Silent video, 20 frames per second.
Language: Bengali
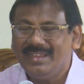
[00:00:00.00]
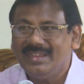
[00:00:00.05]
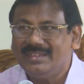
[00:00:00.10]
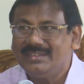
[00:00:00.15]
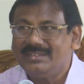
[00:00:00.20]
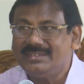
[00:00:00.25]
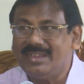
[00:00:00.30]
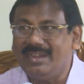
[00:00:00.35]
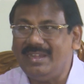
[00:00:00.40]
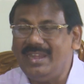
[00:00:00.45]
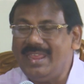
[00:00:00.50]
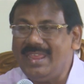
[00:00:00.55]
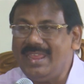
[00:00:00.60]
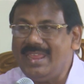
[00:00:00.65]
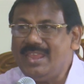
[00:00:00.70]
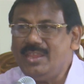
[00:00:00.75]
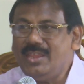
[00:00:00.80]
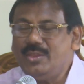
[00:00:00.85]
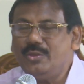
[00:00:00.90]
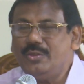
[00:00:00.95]
তাইলে এই
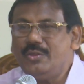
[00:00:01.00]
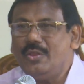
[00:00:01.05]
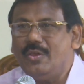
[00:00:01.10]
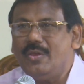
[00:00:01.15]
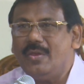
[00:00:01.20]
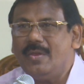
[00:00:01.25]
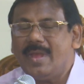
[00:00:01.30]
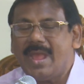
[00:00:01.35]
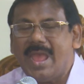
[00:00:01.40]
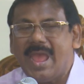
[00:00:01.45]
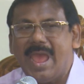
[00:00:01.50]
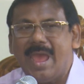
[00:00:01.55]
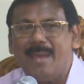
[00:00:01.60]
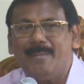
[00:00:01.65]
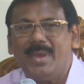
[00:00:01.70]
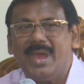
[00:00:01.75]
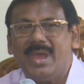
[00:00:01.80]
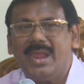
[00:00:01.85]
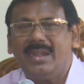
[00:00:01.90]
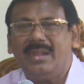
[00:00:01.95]
জন্য
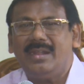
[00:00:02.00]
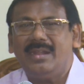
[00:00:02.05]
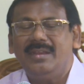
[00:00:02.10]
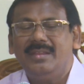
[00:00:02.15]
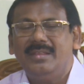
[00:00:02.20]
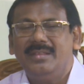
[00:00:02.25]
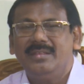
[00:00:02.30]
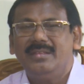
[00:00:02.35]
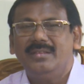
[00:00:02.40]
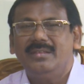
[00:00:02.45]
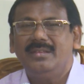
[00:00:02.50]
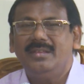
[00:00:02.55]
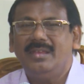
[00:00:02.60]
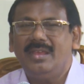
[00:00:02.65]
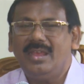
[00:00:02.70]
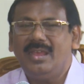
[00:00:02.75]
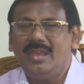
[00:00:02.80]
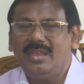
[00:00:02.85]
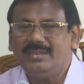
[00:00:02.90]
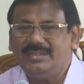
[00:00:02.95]
আমার
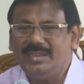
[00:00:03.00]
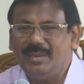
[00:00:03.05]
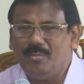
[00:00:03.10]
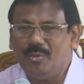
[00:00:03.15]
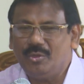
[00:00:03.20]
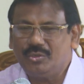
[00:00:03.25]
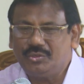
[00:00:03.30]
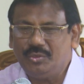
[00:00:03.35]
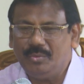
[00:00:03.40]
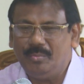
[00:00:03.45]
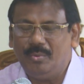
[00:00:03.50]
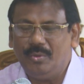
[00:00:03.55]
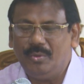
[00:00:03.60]
যে বক্তব্য